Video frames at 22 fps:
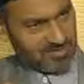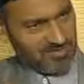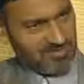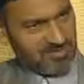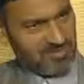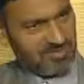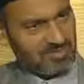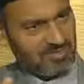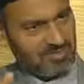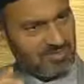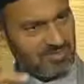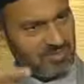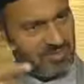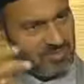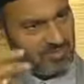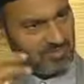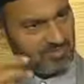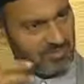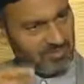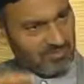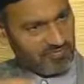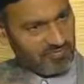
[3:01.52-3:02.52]
tamam mı?
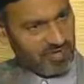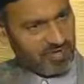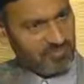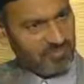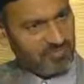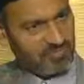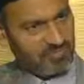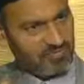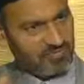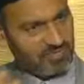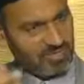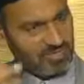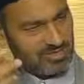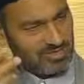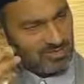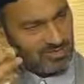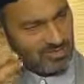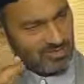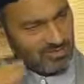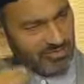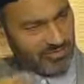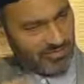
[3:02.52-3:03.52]
Bu bu
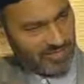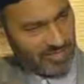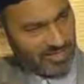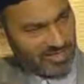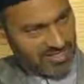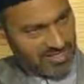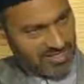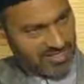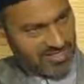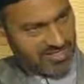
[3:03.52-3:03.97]
yani bu vefat